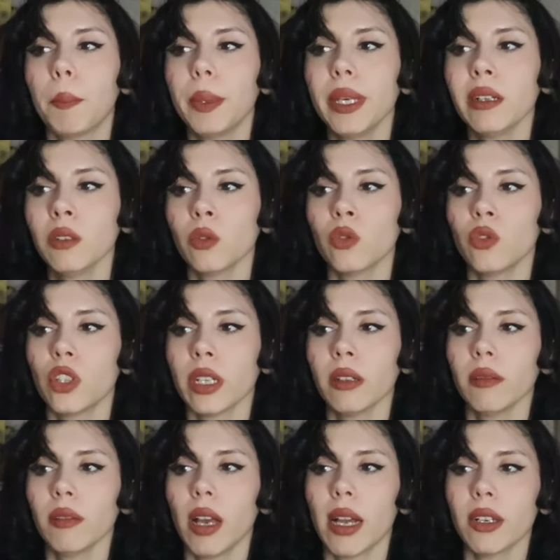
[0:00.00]
Bir an
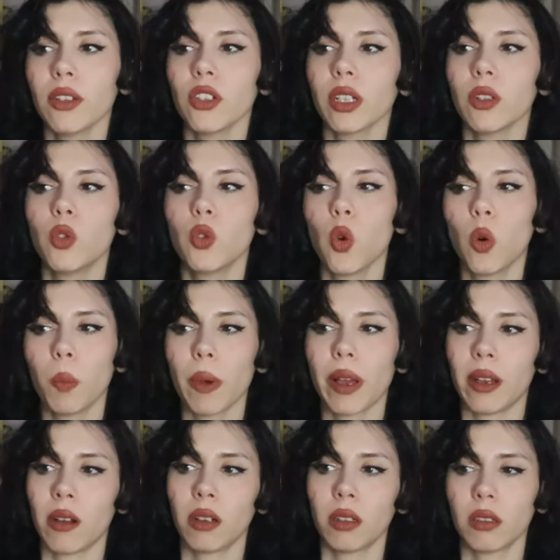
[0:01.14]
önce her şey çok
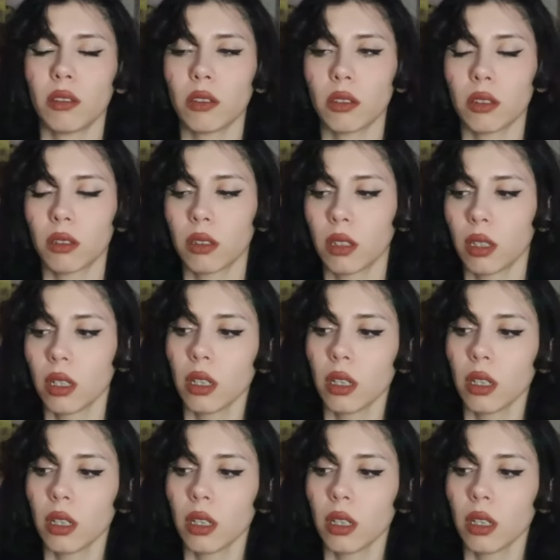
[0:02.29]
berraktır.